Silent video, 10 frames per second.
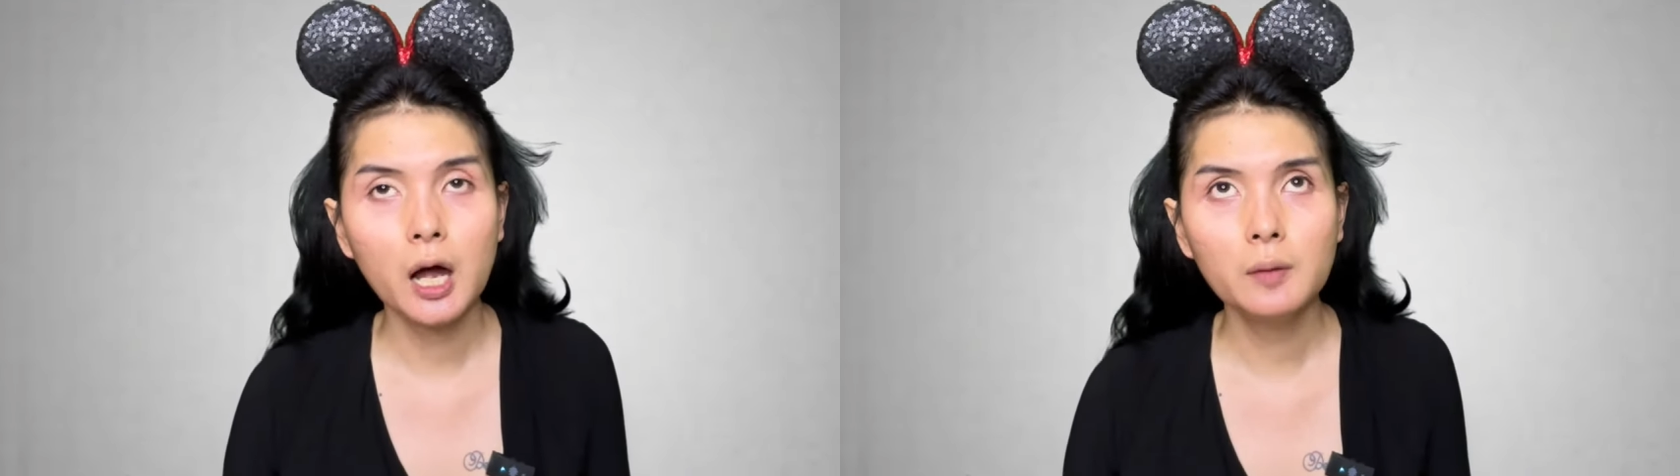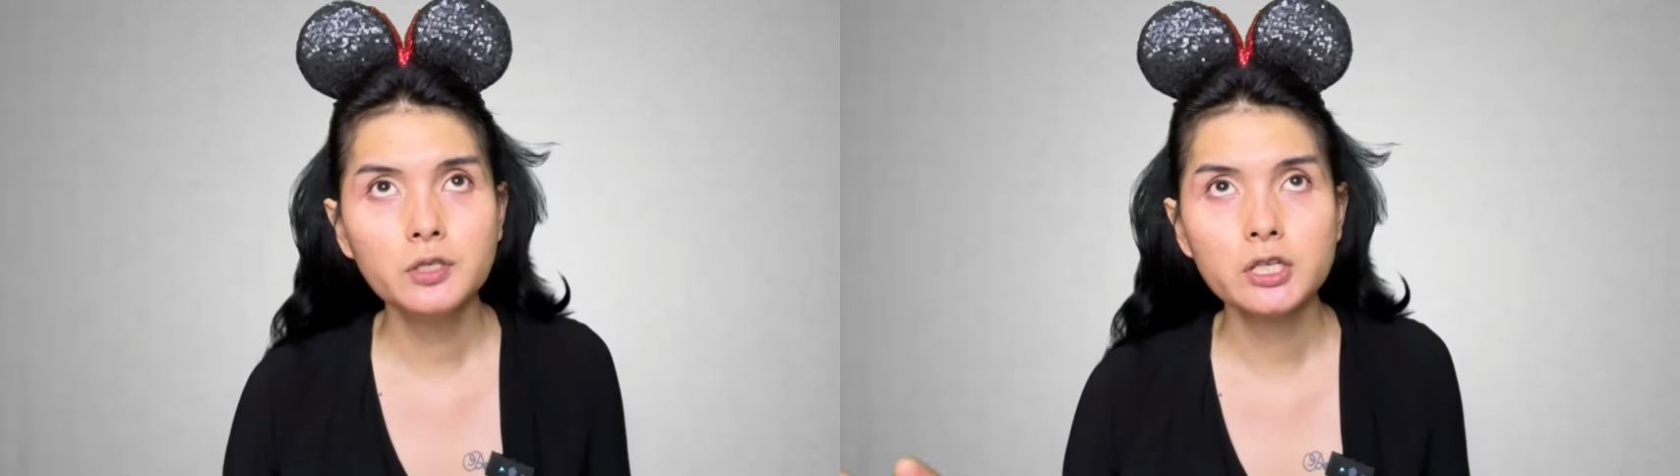
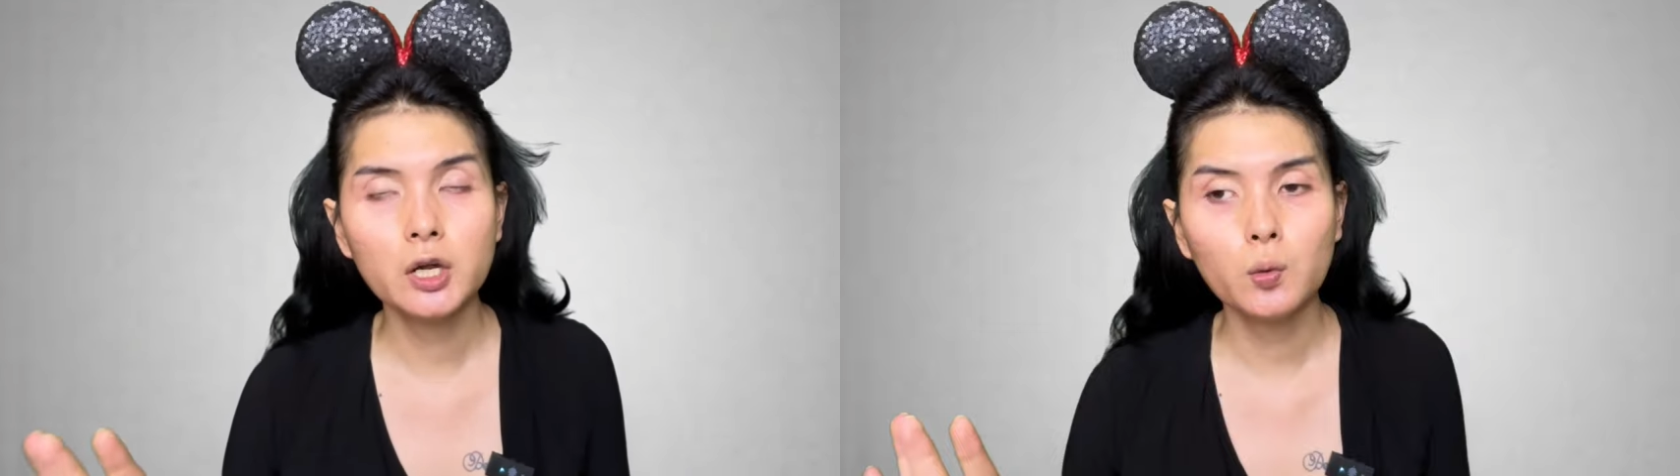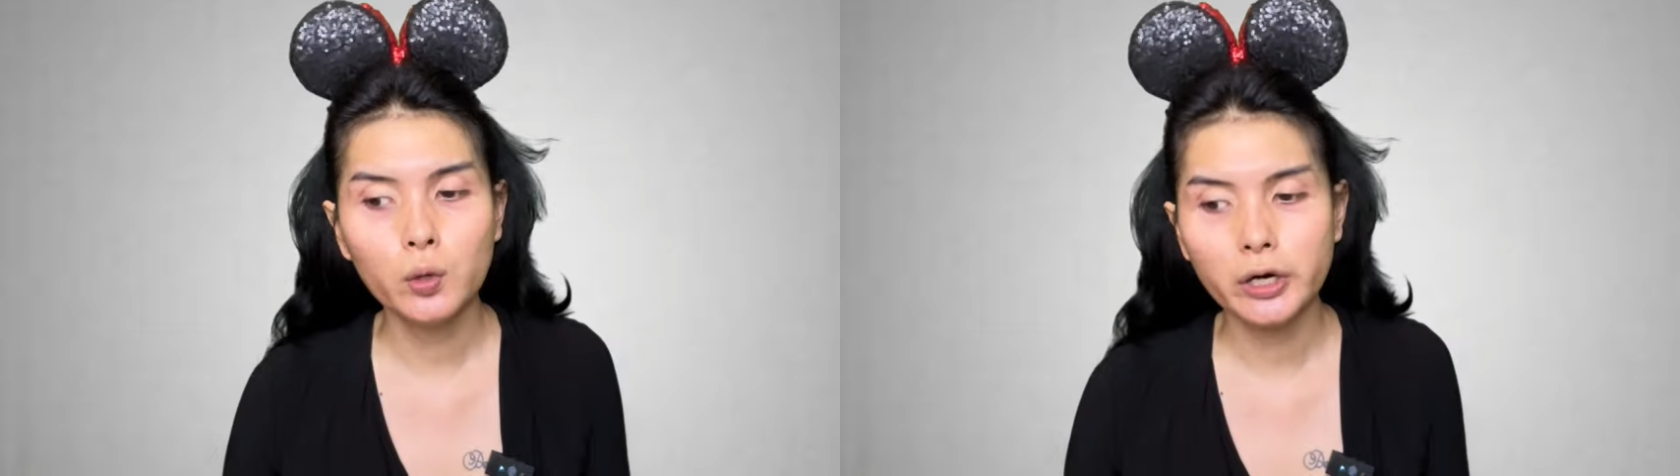I'm just
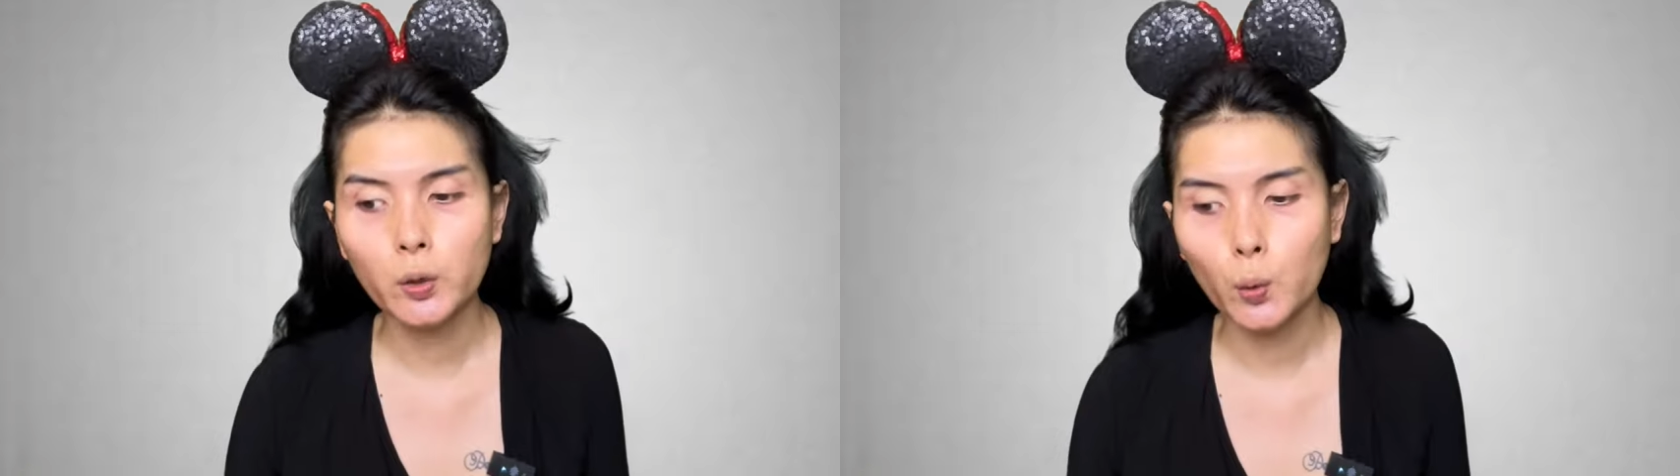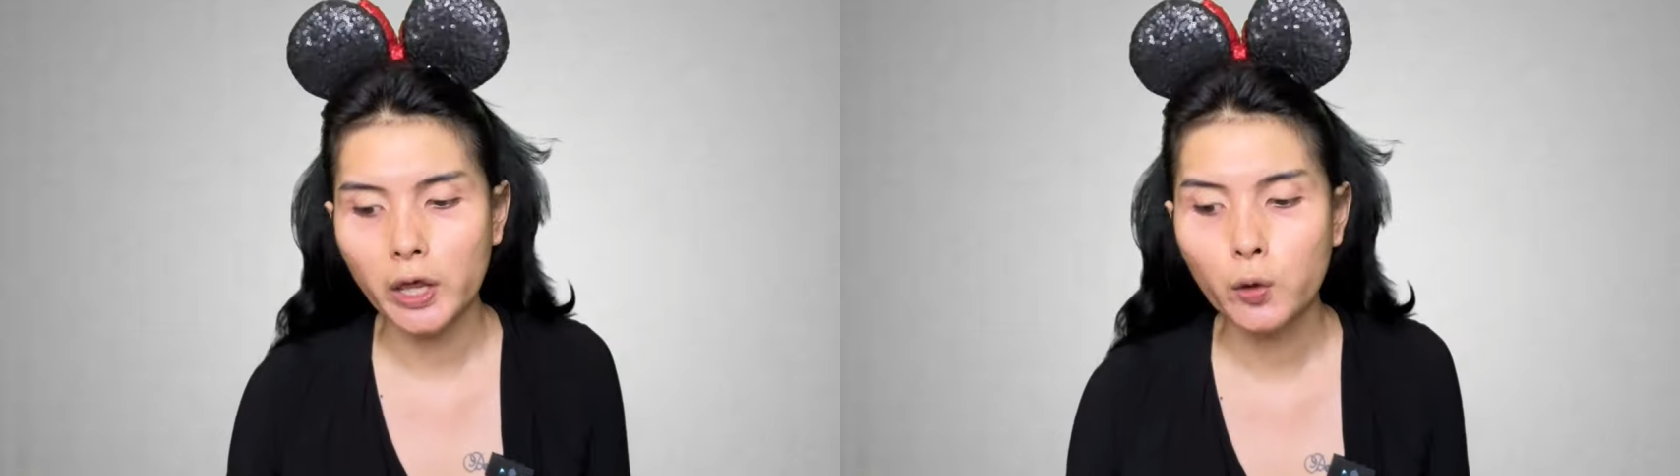gonna
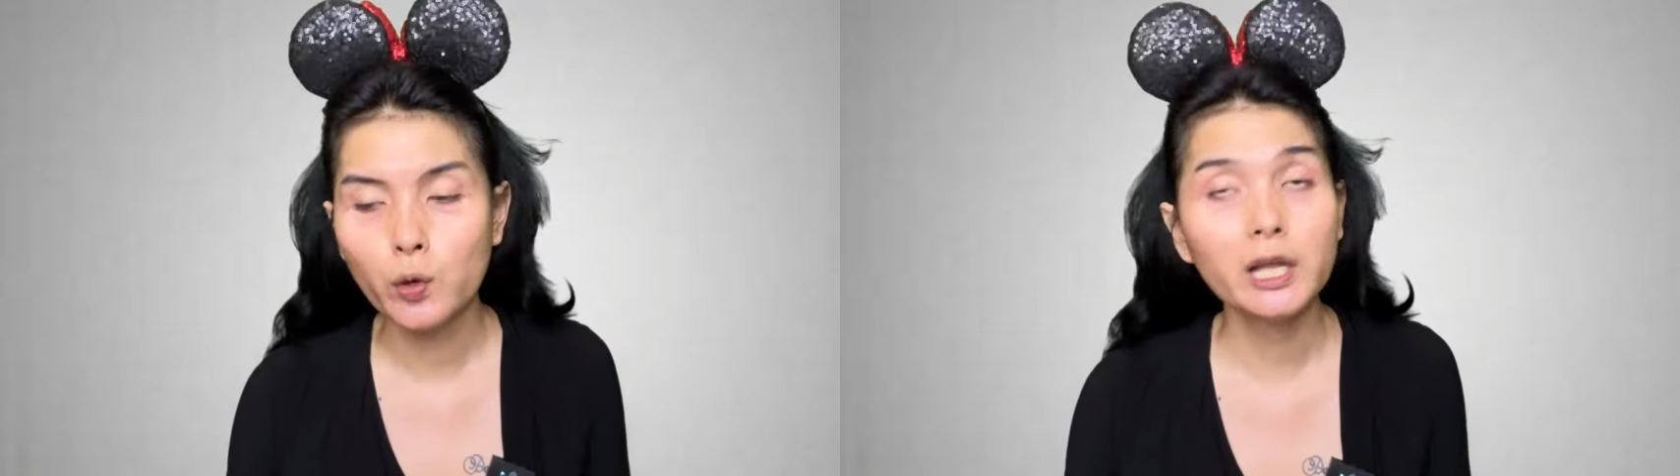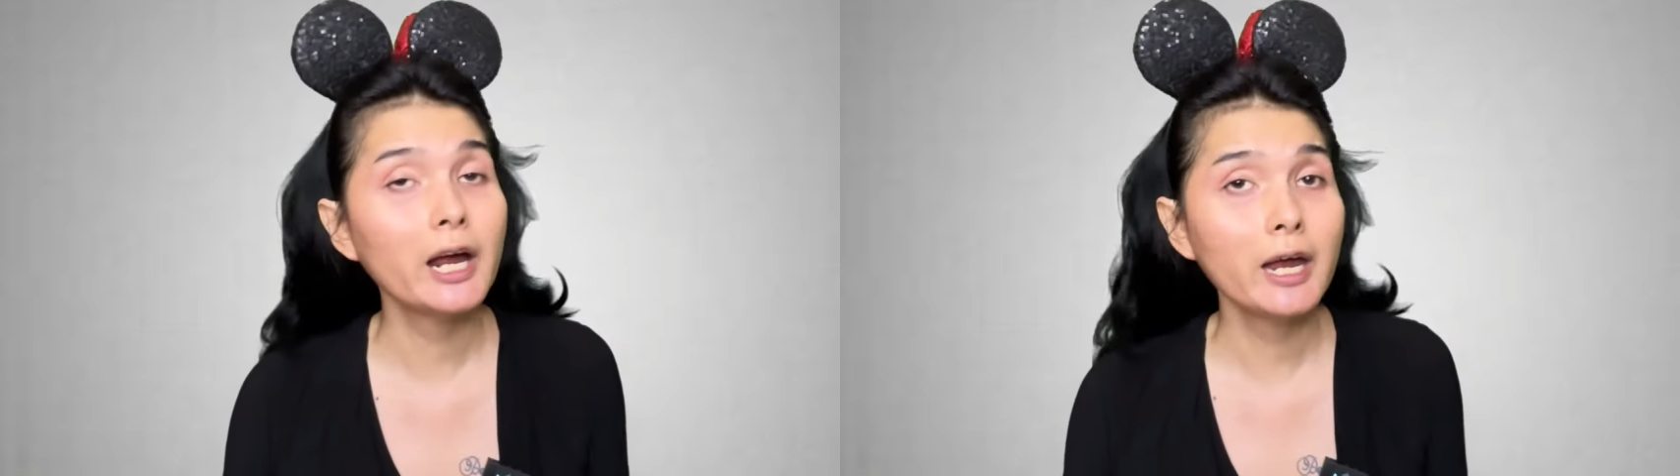work with
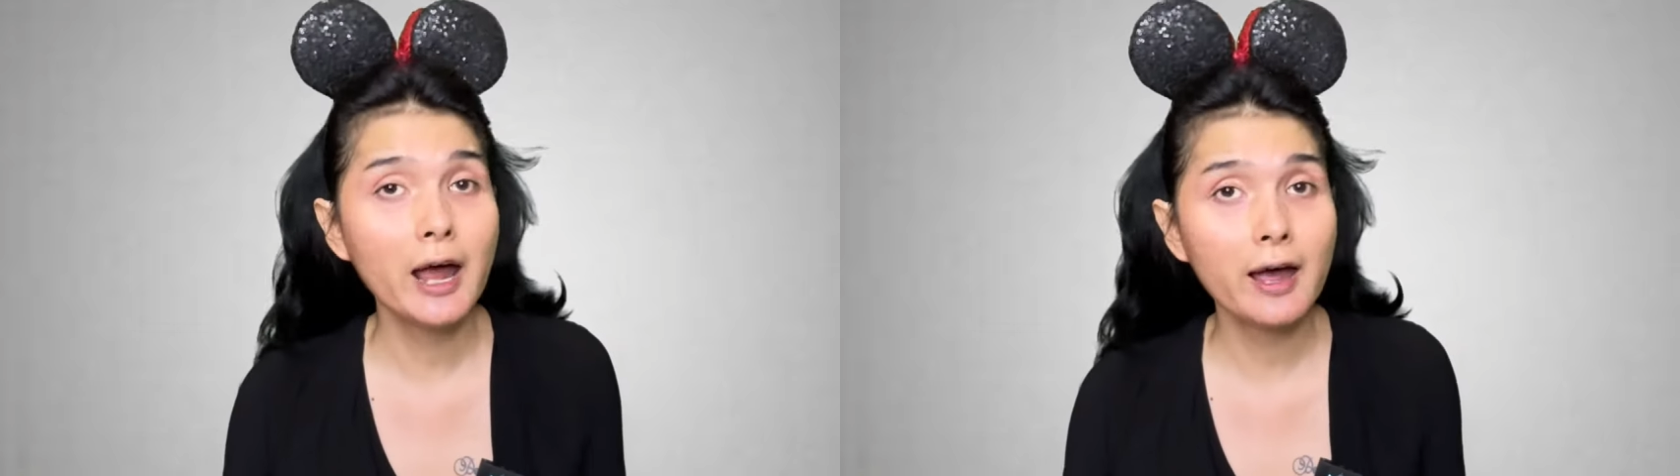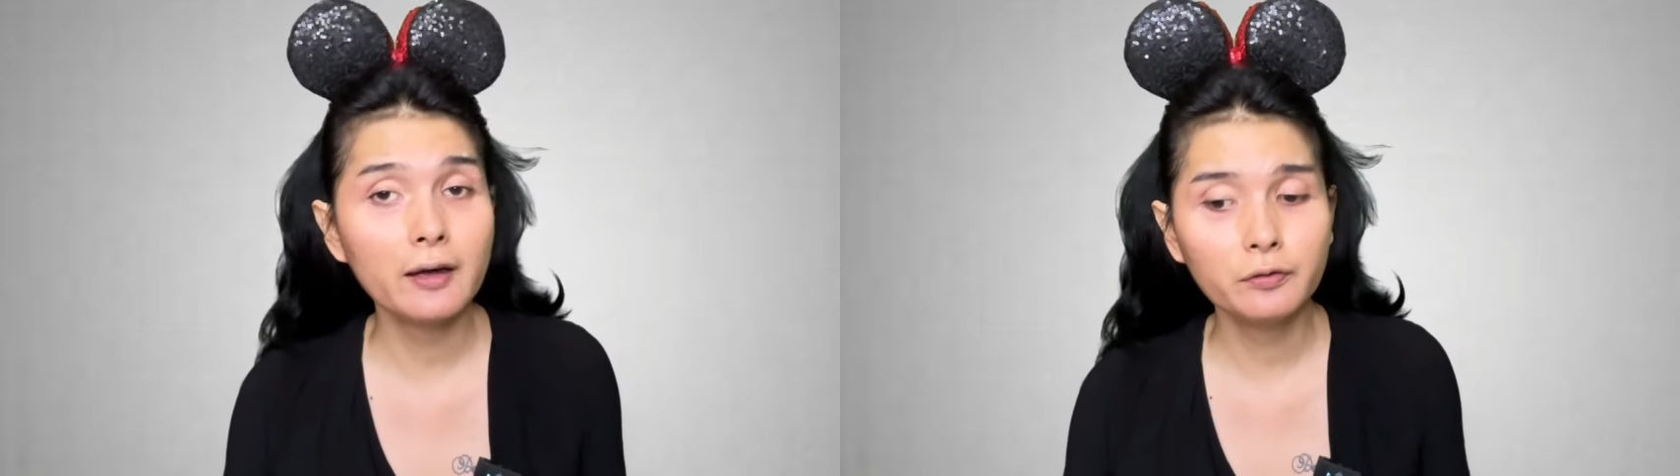what I
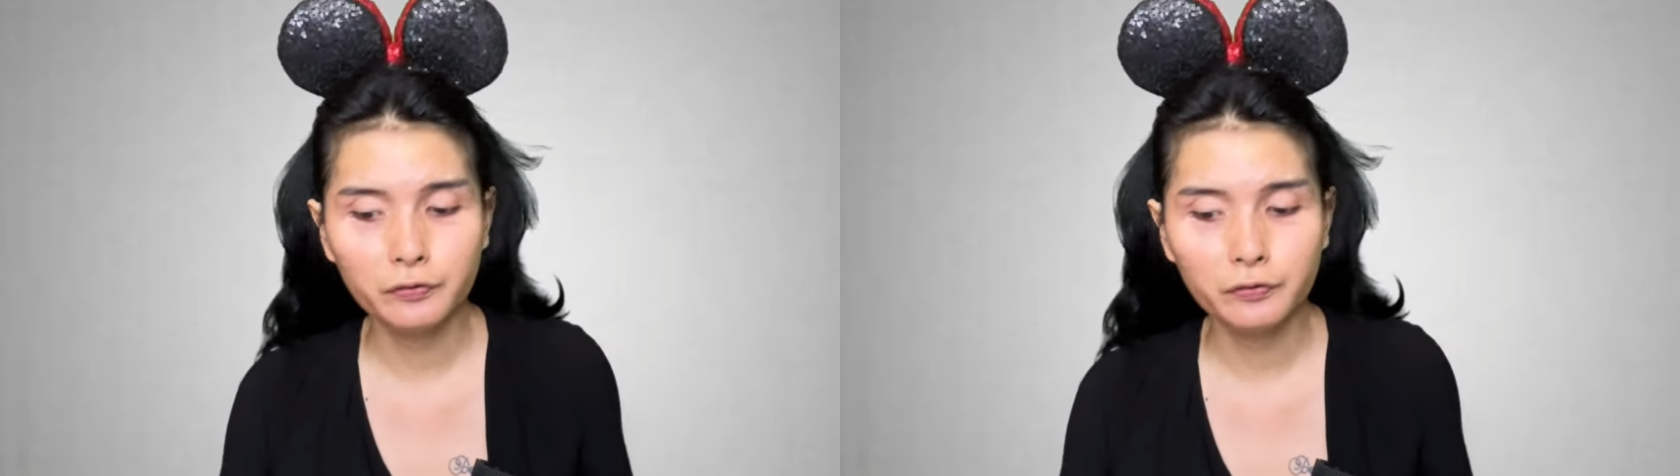have.